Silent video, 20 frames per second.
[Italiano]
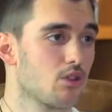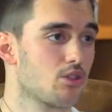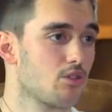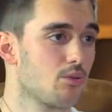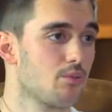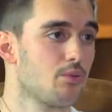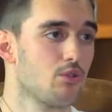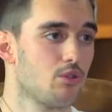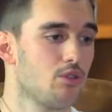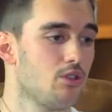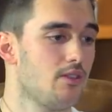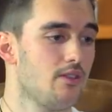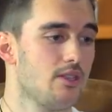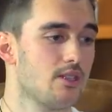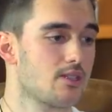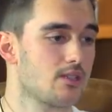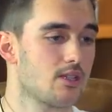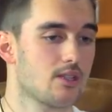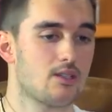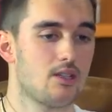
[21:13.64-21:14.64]
questo punto di
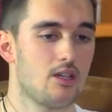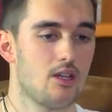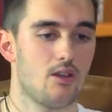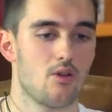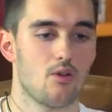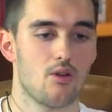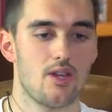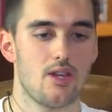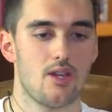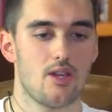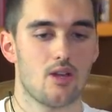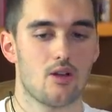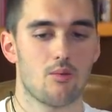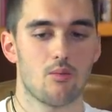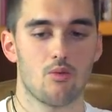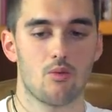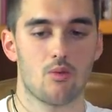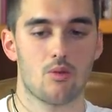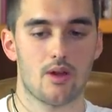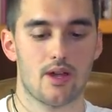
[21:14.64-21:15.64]
vista sì, noi
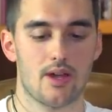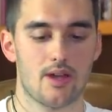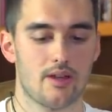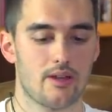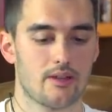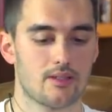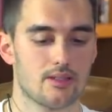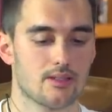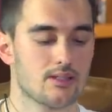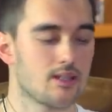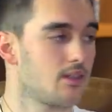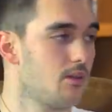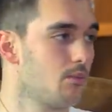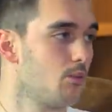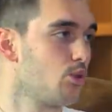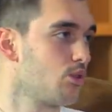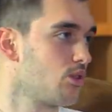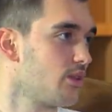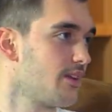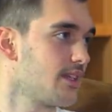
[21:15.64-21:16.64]
comunque siamo stati
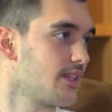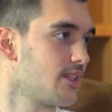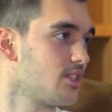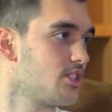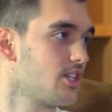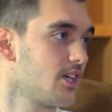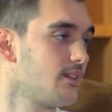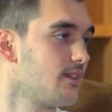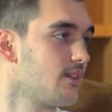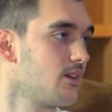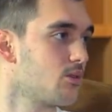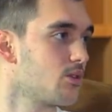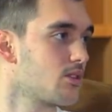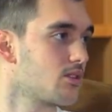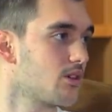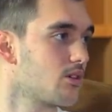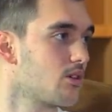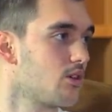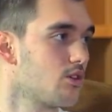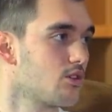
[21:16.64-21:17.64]
molto avvantaggiati da
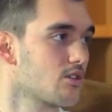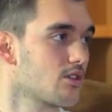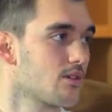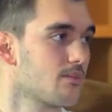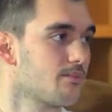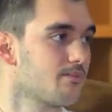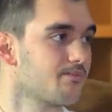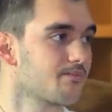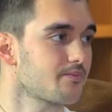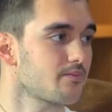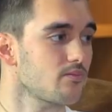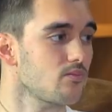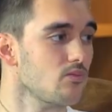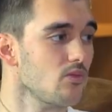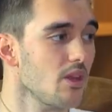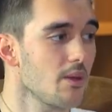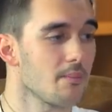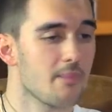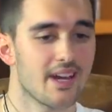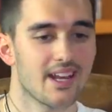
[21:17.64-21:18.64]
questa cosa
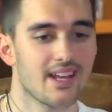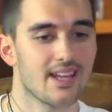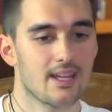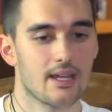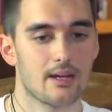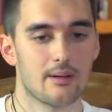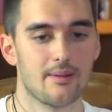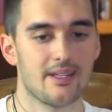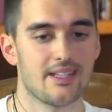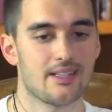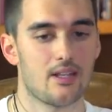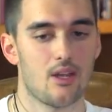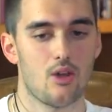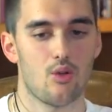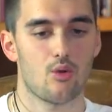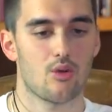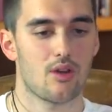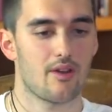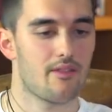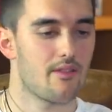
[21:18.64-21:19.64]
perché chiaramente
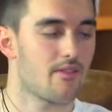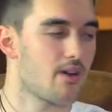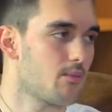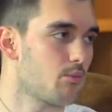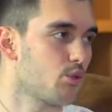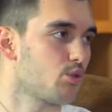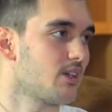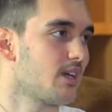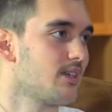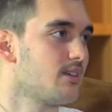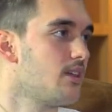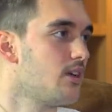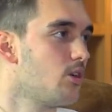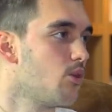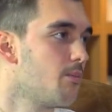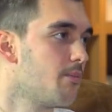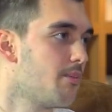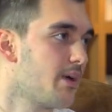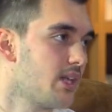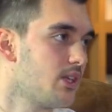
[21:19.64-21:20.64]
non avevamo tanti
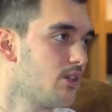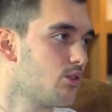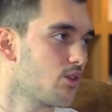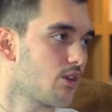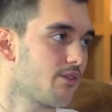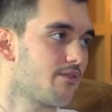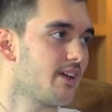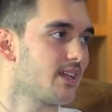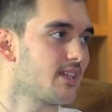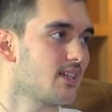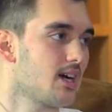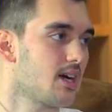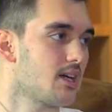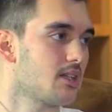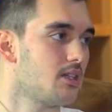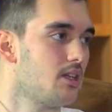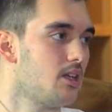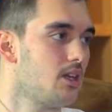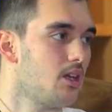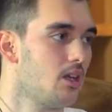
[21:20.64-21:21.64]
competitor
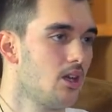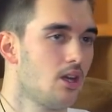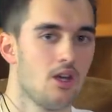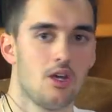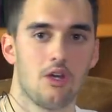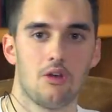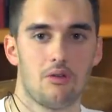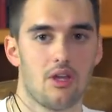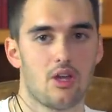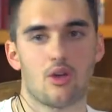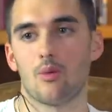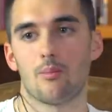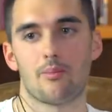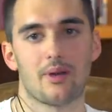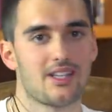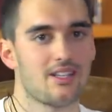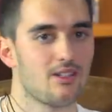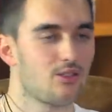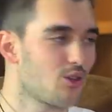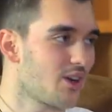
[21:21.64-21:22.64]
affiatati, i
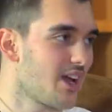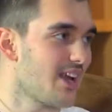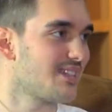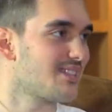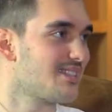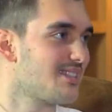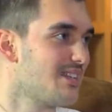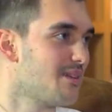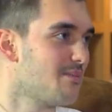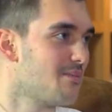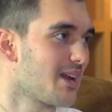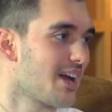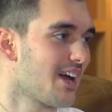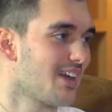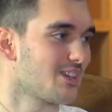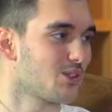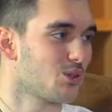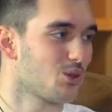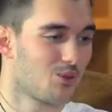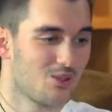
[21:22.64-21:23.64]
competitor esteri
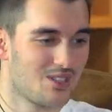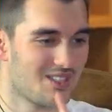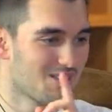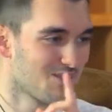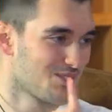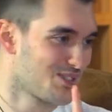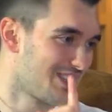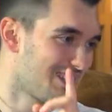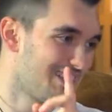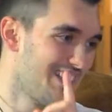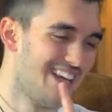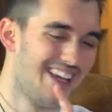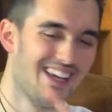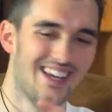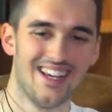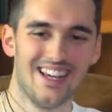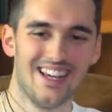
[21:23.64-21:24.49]
peraltro, e qui siamo stati,